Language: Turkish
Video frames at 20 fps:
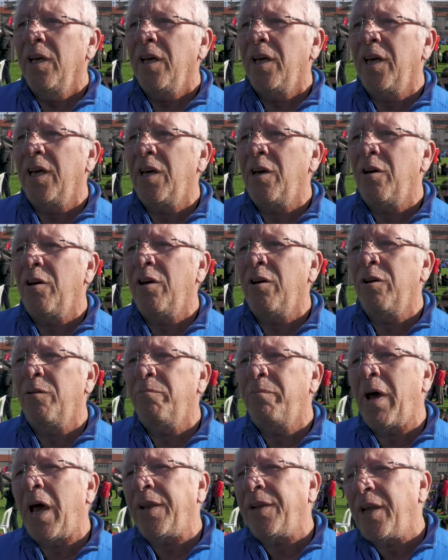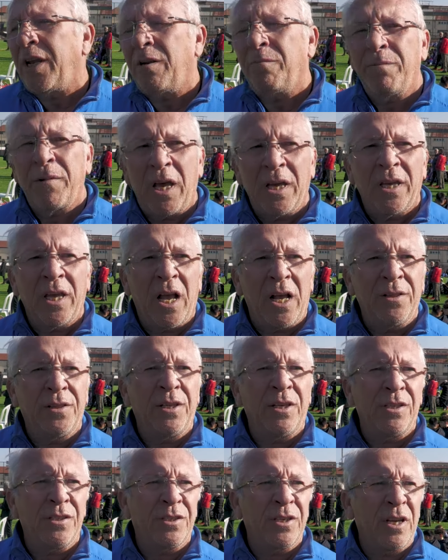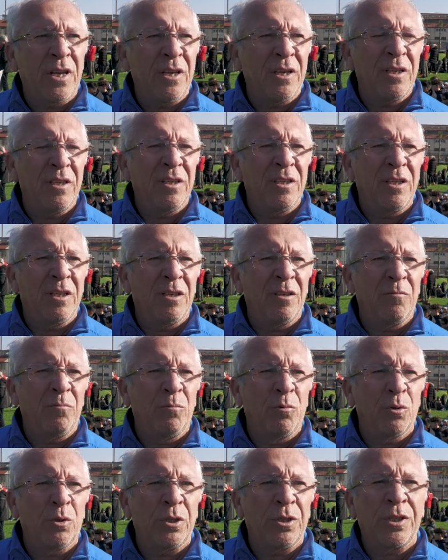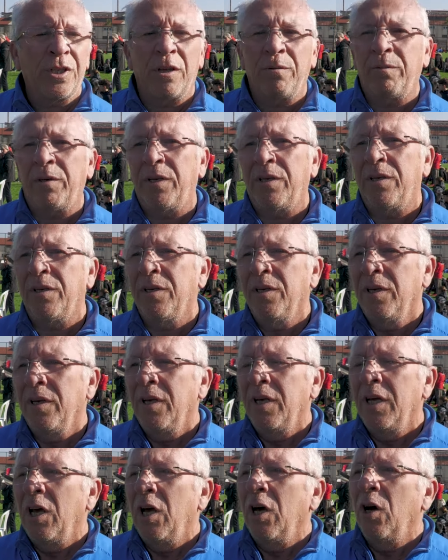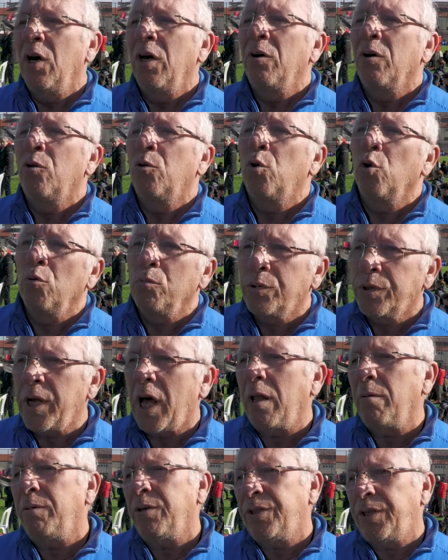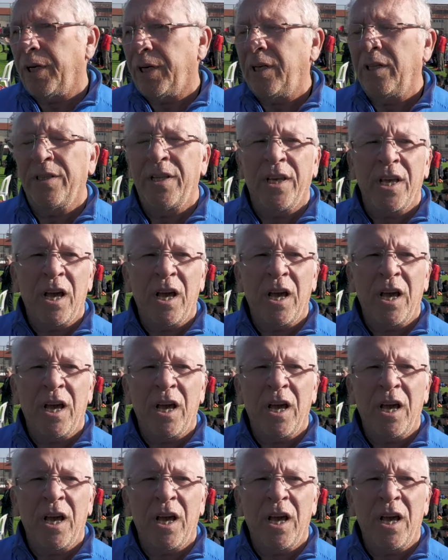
E, ben elimden geldiğince e, bu sistemi kurumsal bir şekilde